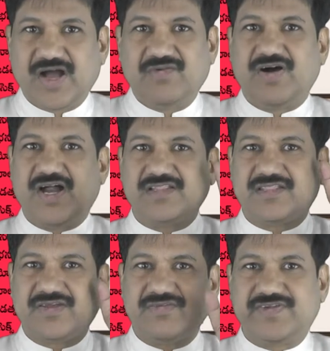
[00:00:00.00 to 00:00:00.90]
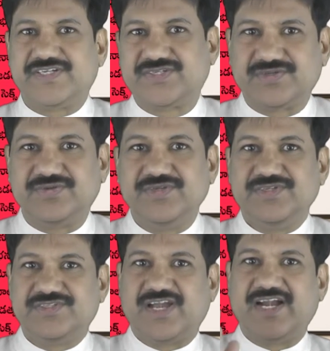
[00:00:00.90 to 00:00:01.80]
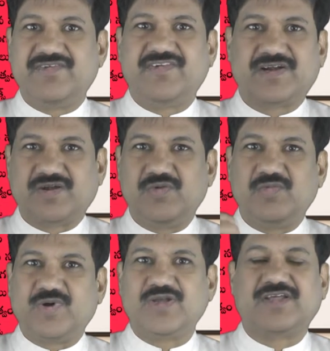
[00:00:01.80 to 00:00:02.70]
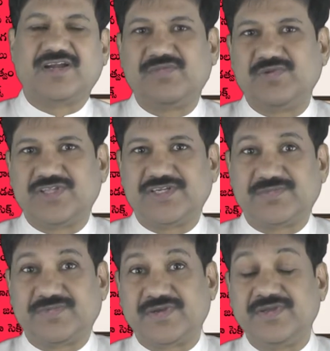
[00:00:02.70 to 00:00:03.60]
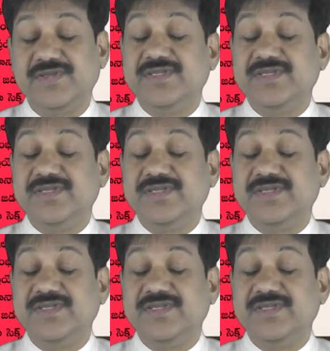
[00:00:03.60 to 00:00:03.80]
ఆ వాడితే విషం సైడ్ ఎఫెక్ట్లు పోతారని ముందే చెప్తారు